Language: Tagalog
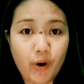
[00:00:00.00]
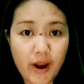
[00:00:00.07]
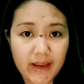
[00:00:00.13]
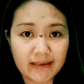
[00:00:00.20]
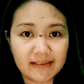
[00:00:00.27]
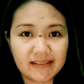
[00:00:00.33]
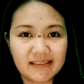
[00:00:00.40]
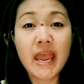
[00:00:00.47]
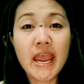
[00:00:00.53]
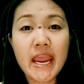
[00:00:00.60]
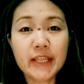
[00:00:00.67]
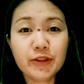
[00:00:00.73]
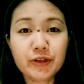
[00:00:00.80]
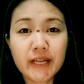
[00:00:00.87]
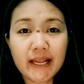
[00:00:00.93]
points.
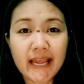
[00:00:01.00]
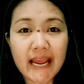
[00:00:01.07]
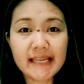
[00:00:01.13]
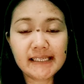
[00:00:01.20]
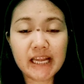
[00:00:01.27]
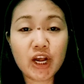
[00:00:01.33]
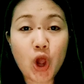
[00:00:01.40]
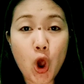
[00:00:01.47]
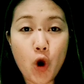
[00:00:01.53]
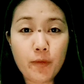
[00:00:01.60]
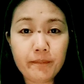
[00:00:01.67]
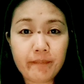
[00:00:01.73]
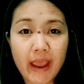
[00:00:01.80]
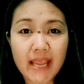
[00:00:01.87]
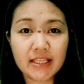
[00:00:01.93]
Ito na guys ang
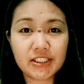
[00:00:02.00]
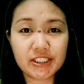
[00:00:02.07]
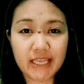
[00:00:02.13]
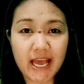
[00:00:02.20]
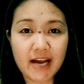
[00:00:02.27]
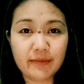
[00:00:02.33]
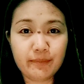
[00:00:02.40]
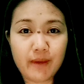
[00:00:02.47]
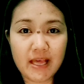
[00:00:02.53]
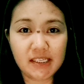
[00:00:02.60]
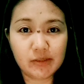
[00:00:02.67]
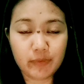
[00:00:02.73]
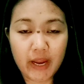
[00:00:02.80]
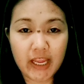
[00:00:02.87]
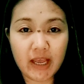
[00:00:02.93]
homepage ng
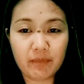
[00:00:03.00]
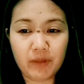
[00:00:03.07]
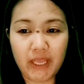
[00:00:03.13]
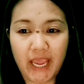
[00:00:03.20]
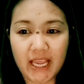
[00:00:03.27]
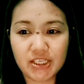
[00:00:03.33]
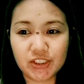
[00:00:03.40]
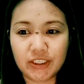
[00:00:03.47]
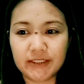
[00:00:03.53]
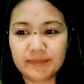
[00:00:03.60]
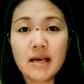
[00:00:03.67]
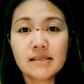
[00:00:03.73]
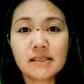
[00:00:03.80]
Blast Break application.